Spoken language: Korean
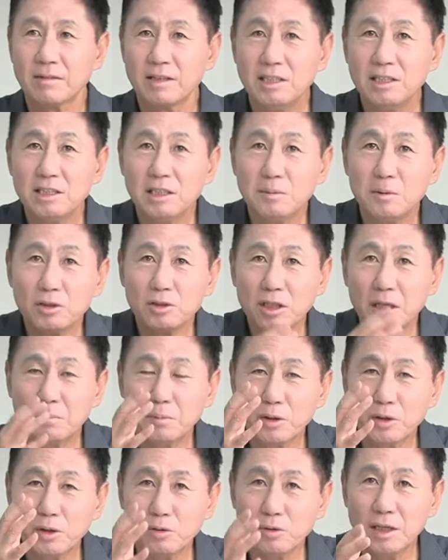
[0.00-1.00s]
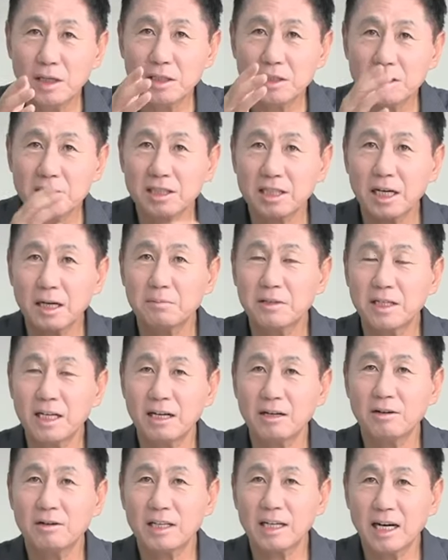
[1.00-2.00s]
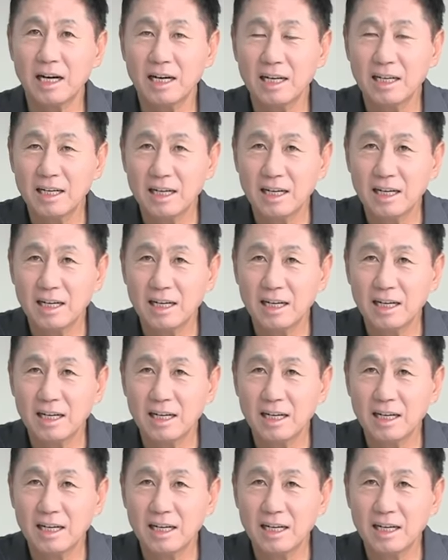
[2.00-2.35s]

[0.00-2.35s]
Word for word: 이재명 대표를 위해서 이 사람들이 한 거다.